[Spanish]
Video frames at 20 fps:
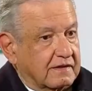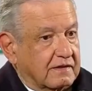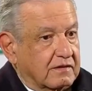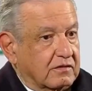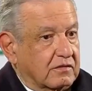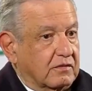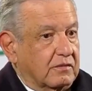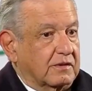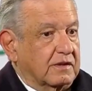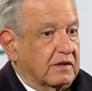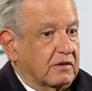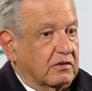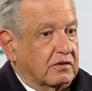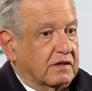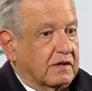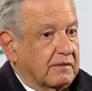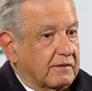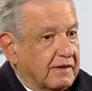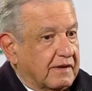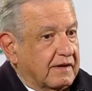el
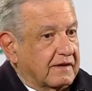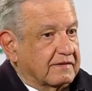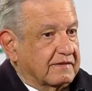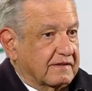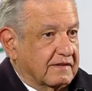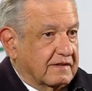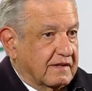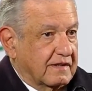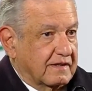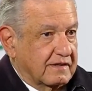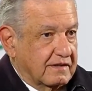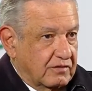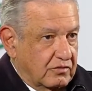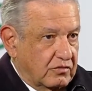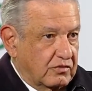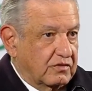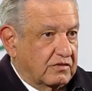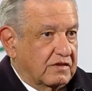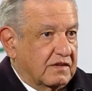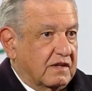gobernador que va a hacer la
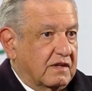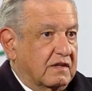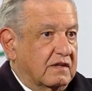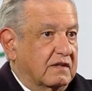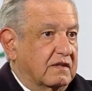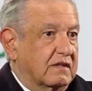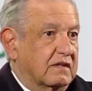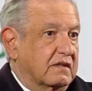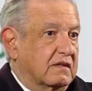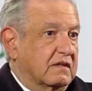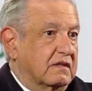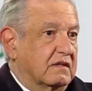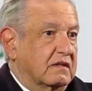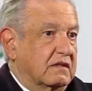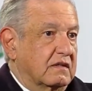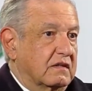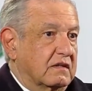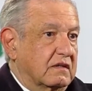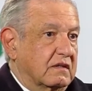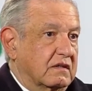denuncia,
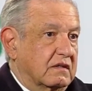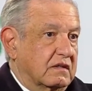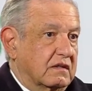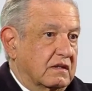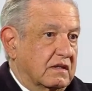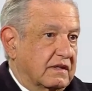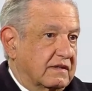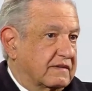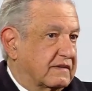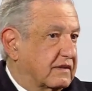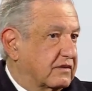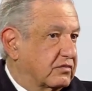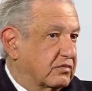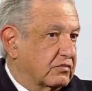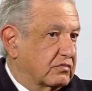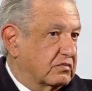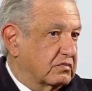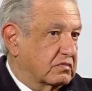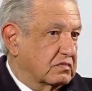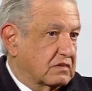este es
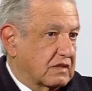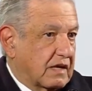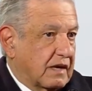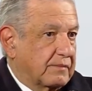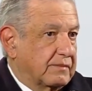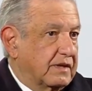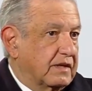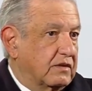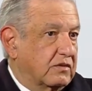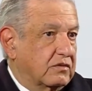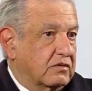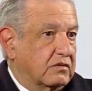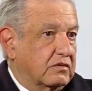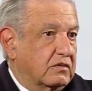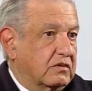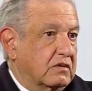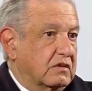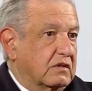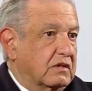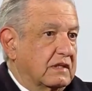un camino
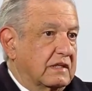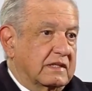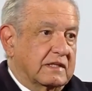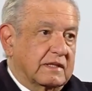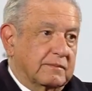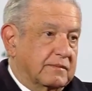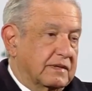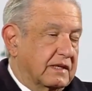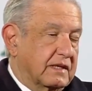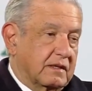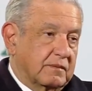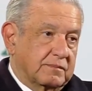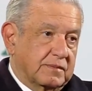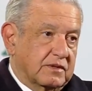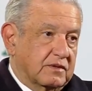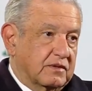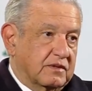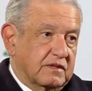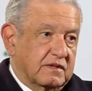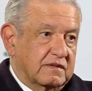y también el
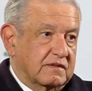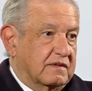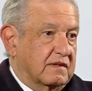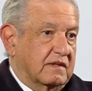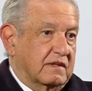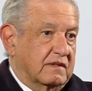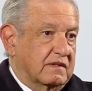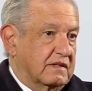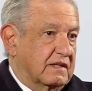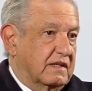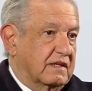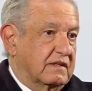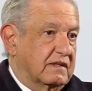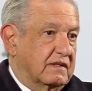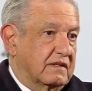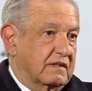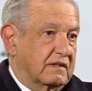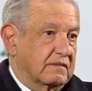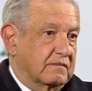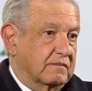periodista
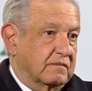tiene